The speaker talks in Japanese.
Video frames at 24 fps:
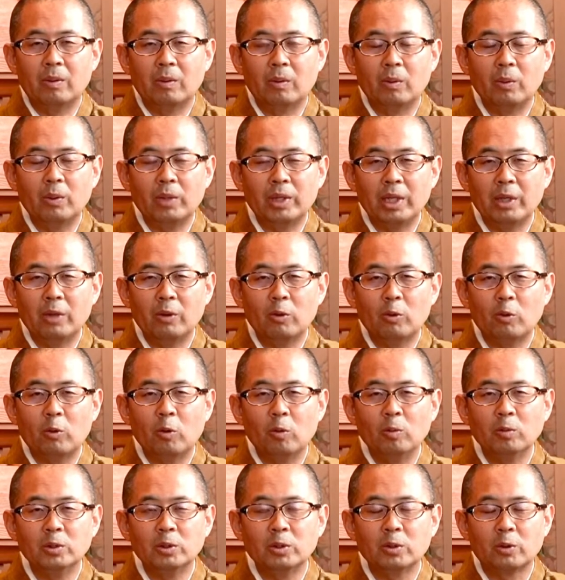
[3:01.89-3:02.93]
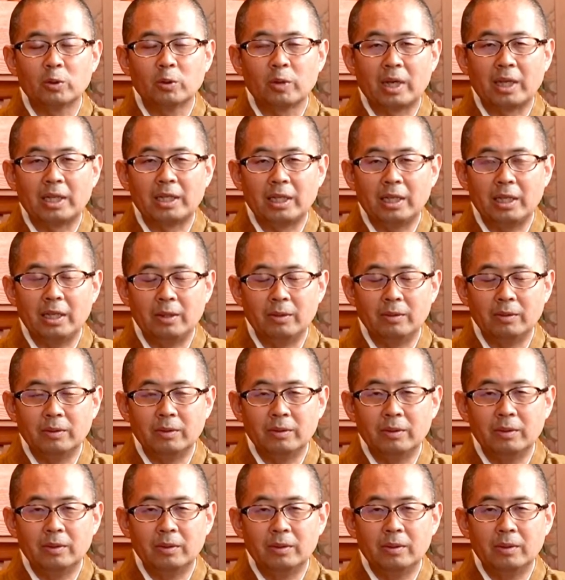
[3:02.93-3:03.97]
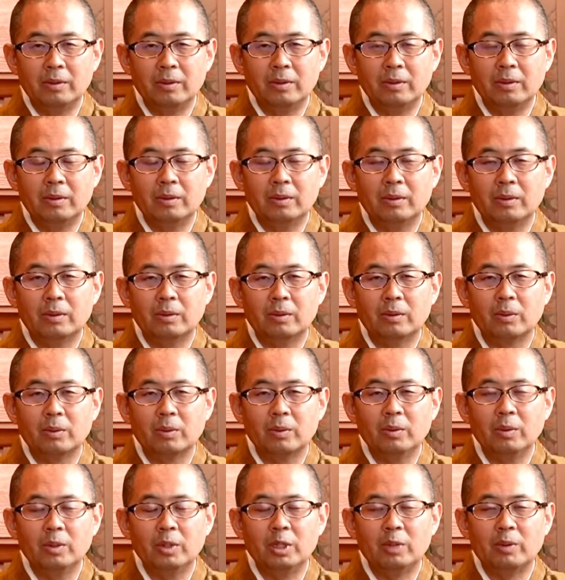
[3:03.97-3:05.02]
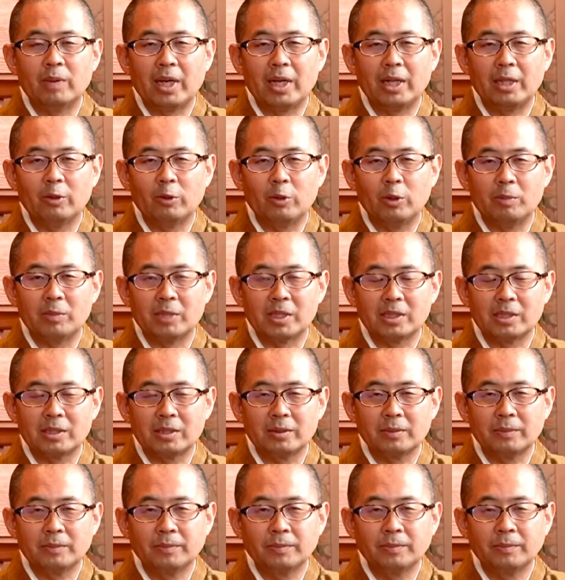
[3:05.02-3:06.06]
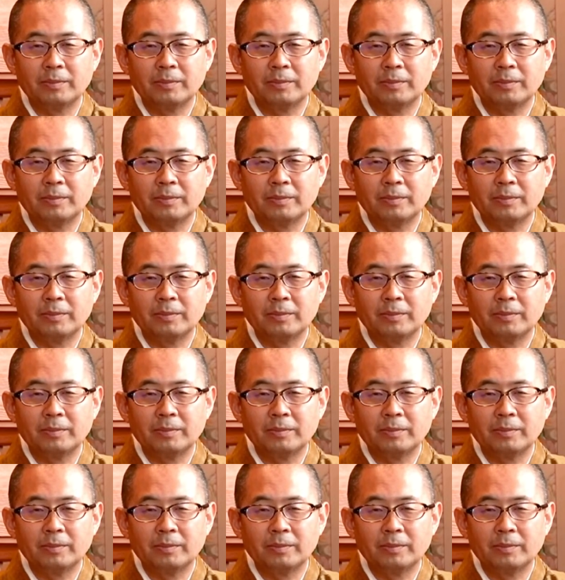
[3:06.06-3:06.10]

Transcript: 恩恵を被ることができるこのように言われております